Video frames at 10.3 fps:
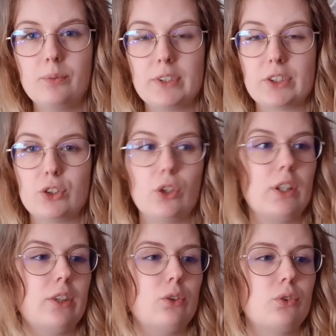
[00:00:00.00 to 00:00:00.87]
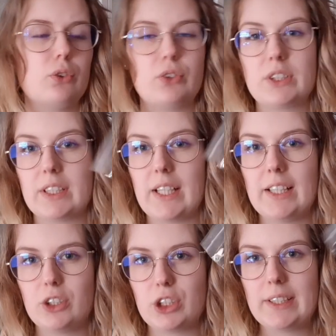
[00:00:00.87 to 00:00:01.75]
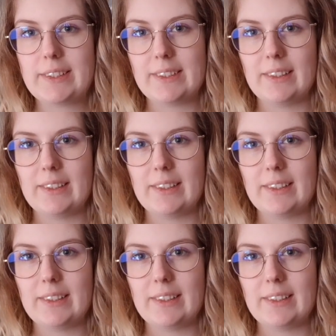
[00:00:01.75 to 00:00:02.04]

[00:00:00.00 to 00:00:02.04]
Ist ein toller Duft und ist ein kleines Schätzchen.